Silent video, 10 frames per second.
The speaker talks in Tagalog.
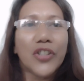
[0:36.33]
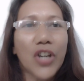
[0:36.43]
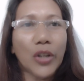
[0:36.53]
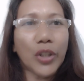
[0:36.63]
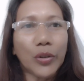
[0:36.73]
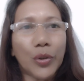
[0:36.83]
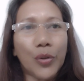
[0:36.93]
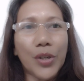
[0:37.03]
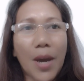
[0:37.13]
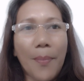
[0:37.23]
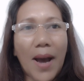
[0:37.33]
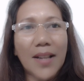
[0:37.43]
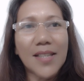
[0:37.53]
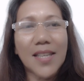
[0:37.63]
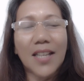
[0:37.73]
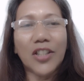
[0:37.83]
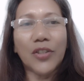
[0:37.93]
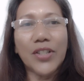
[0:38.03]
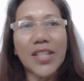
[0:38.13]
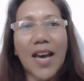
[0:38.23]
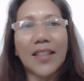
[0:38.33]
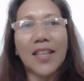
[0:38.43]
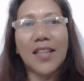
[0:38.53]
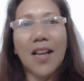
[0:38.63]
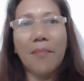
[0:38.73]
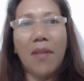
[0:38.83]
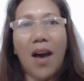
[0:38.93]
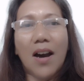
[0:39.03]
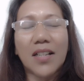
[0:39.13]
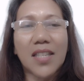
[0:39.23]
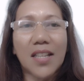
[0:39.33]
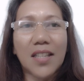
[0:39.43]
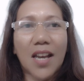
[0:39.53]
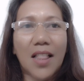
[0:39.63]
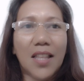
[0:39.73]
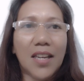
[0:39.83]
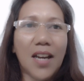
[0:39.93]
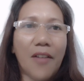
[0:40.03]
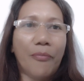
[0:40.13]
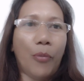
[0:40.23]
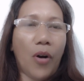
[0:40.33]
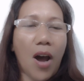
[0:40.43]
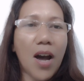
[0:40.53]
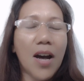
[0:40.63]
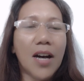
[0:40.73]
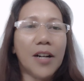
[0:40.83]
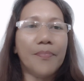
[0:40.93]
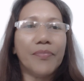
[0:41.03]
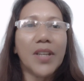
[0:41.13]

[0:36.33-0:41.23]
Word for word: shout out to Kuya Bal Santos at Ina Vlogs and Kalinga Prob.